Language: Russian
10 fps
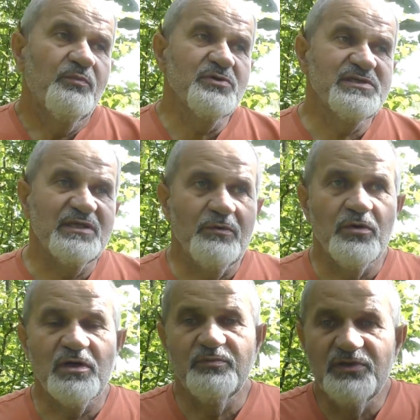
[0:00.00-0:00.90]
После
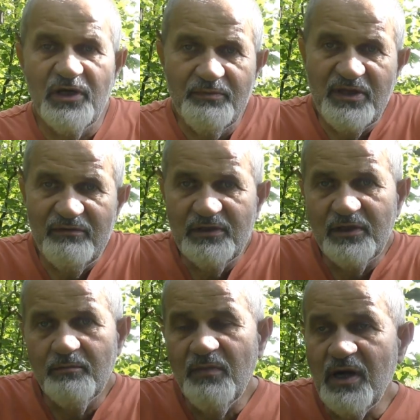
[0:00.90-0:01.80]
того, как была
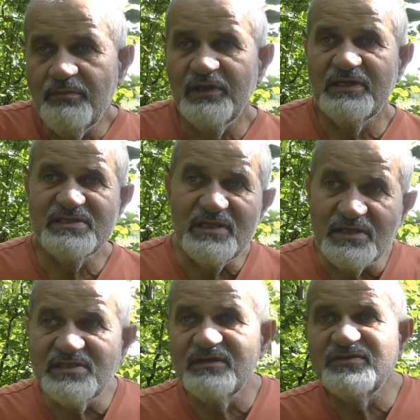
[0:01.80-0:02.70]
объявлена мобилизация